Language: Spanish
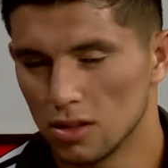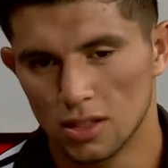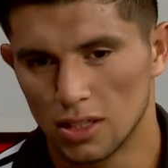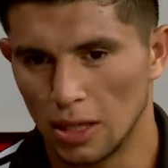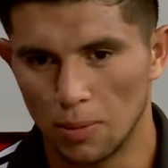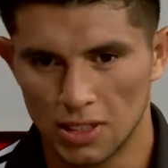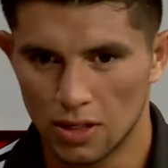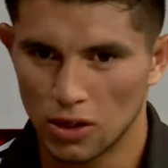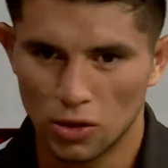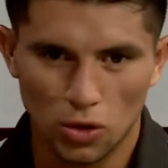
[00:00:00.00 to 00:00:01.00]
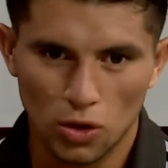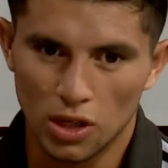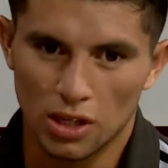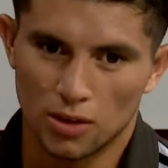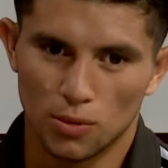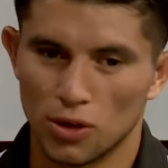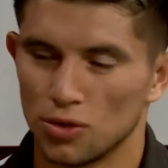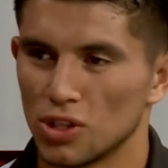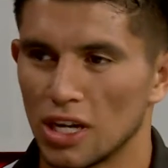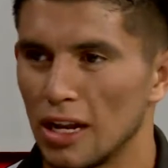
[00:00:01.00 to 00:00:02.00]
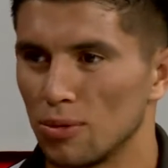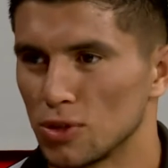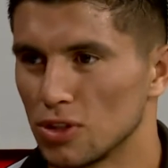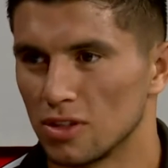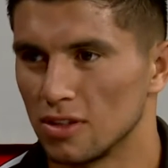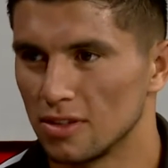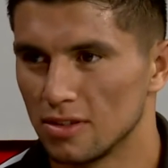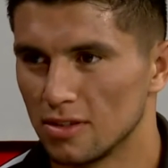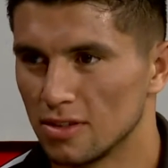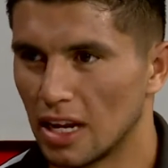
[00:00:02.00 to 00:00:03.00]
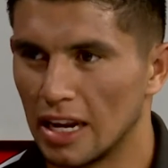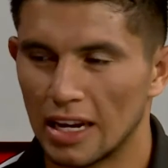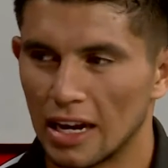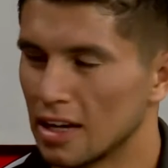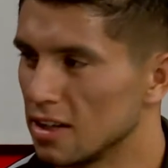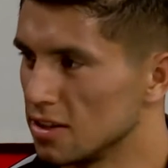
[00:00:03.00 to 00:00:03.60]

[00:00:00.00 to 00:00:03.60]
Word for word: Se te pasaba todo y bueno, llega la emoción. Salir que,